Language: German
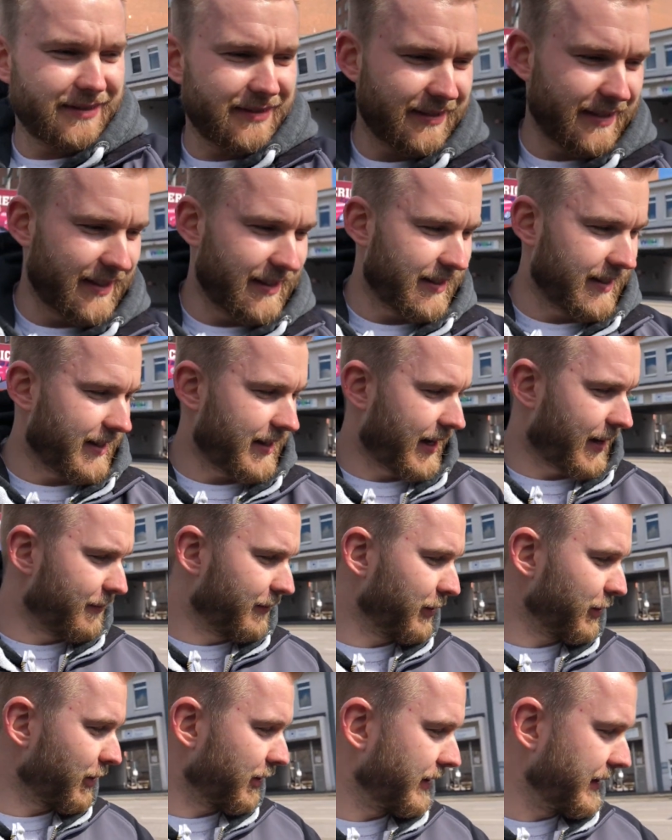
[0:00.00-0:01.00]
Den haben
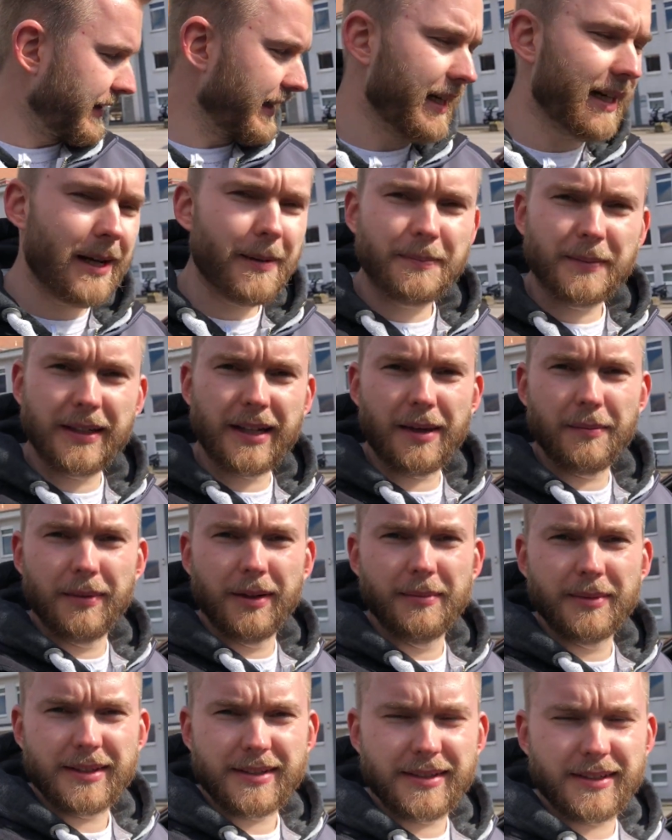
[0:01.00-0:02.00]
wir noch nie gehabt in einem
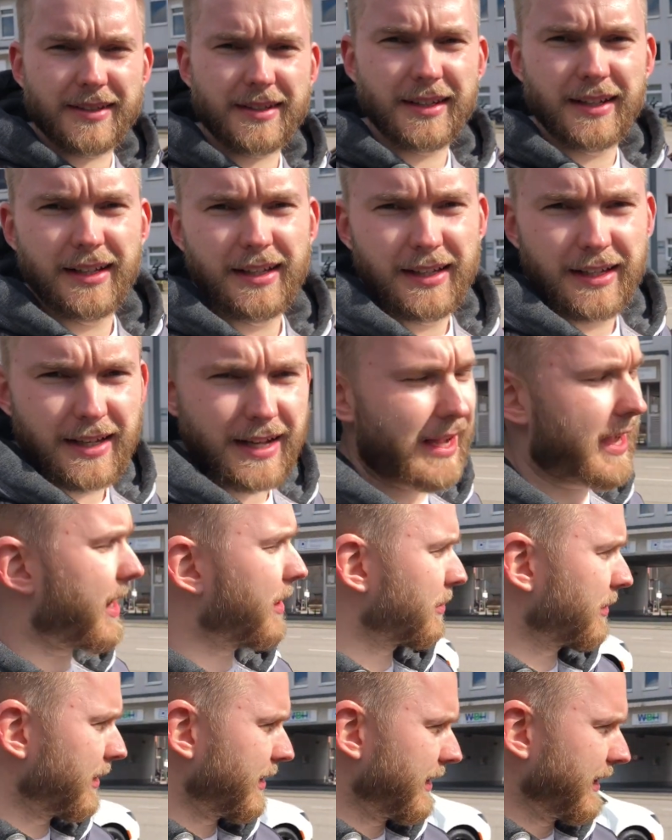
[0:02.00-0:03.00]
Limited,
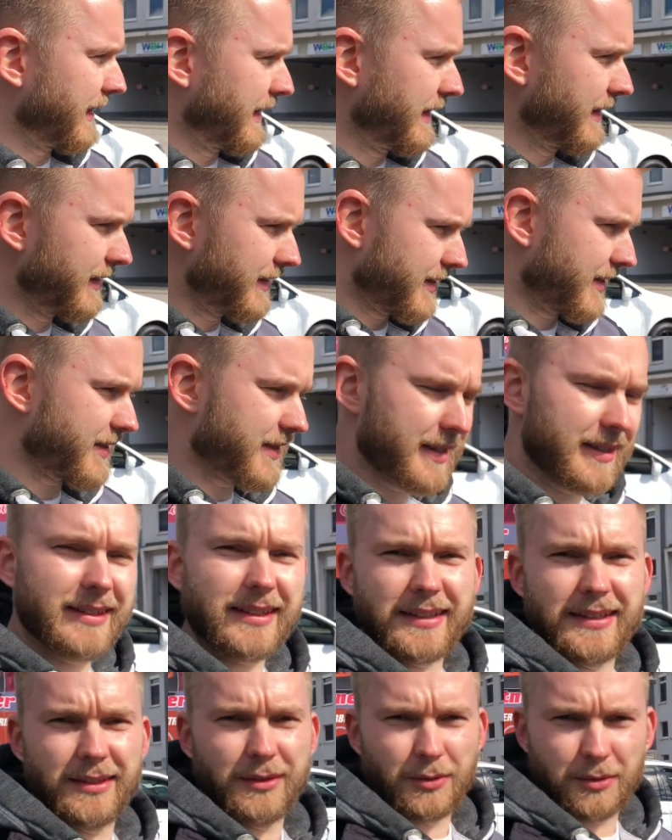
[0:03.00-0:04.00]
aber hier ist er
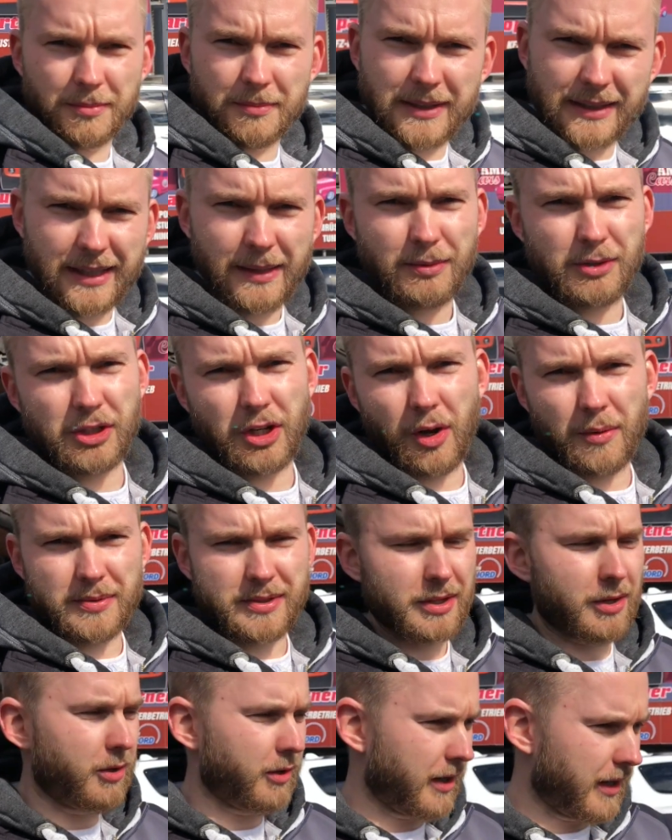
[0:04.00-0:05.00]
drin. Und mit dem
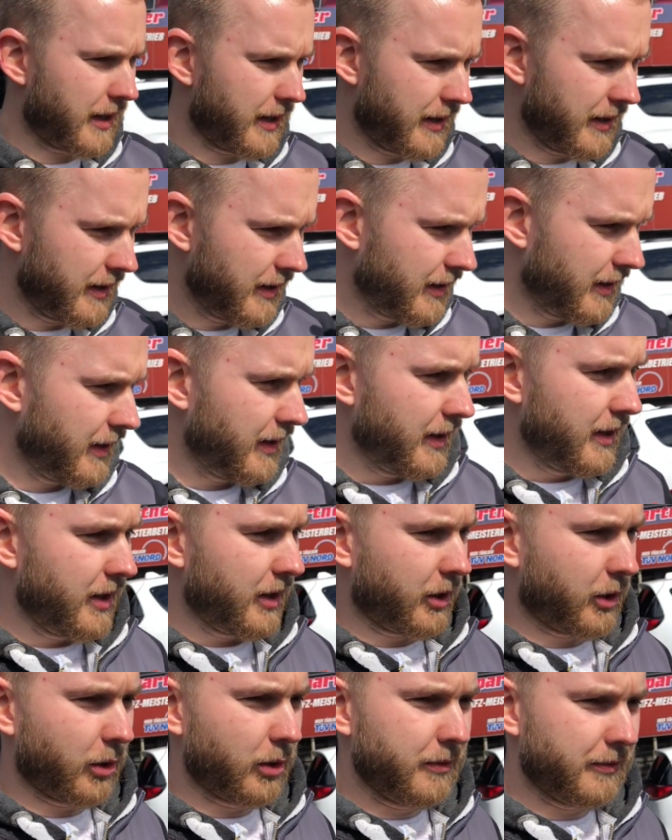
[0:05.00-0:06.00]
Staubsauger
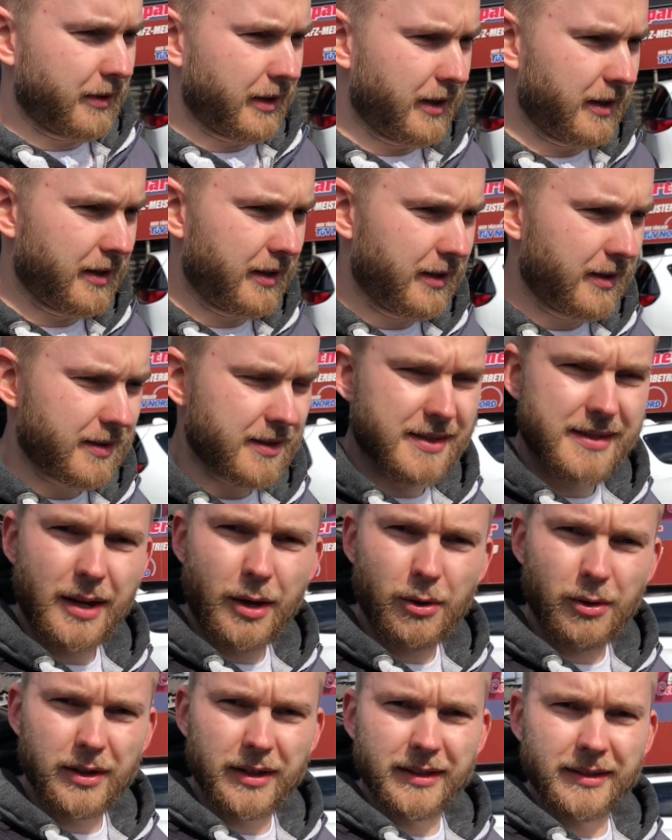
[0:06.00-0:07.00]
können wir
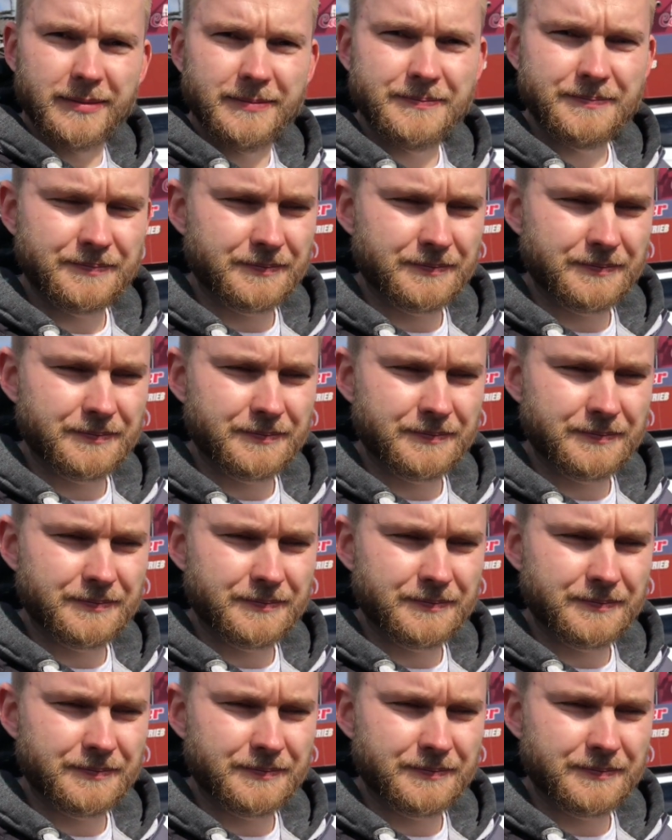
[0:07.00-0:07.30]
saugen.